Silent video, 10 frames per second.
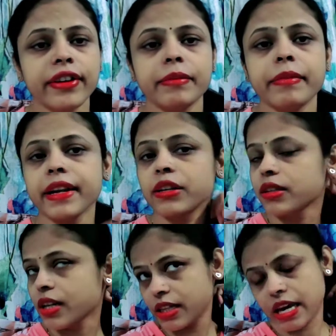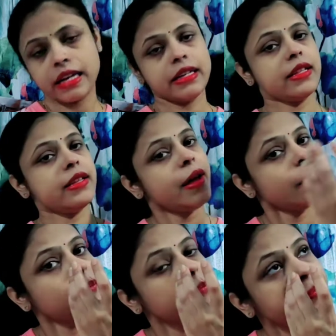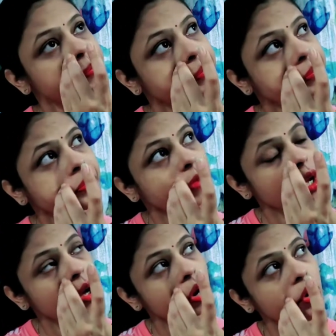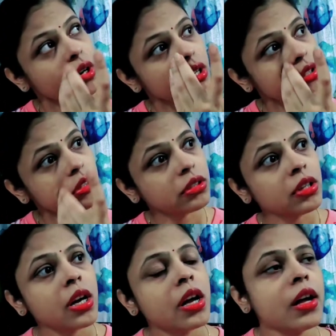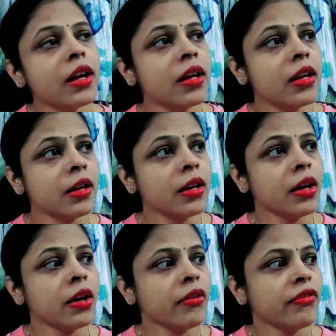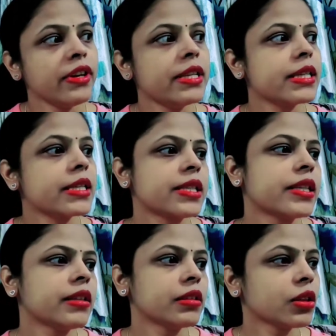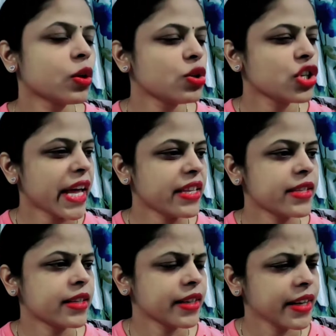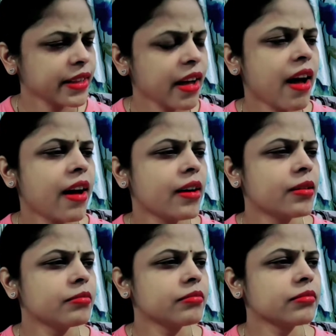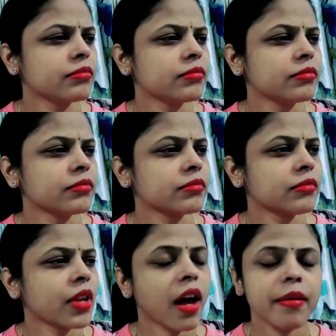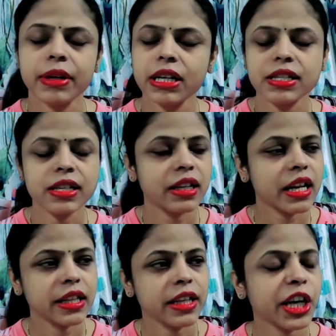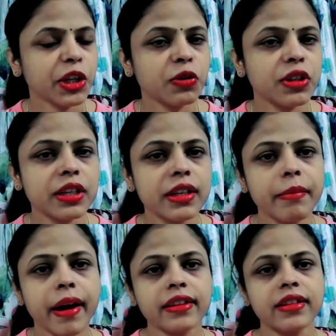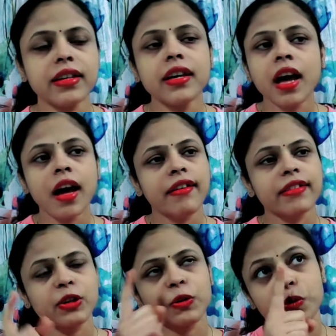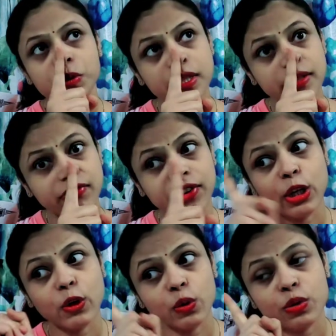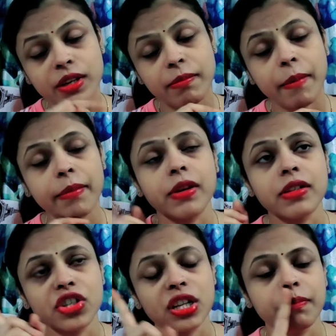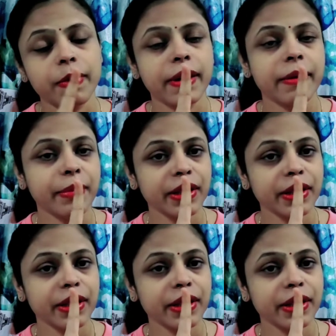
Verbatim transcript: फिर मैंने उतना ध्यान नहीं दिया और फिर सिक्सटीन को शायद संडे था हाँ मकर संक्रांति के एक दो दिन की बात थी क्योंकि उस दिन वीर और उसके पापा छत पे